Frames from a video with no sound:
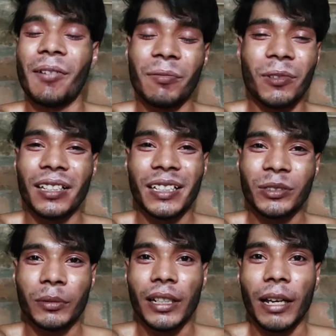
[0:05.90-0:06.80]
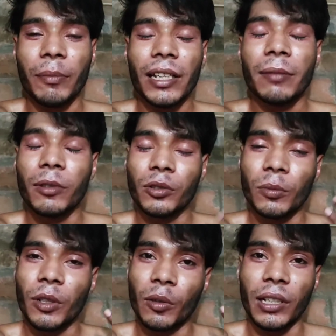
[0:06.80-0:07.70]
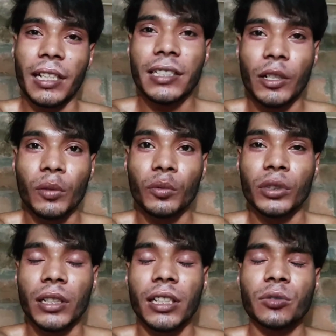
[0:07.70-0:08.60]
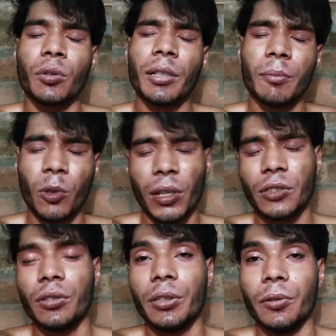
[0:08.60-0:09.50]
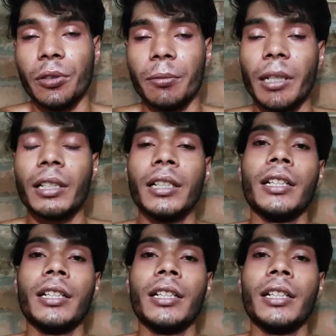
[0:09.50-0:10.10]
আমার মুখ থেকে শুনে লাভ নেই এবং তোমরা অনেকেই জানো তুষার দাস অনেক বড় একজন ইউটিউবার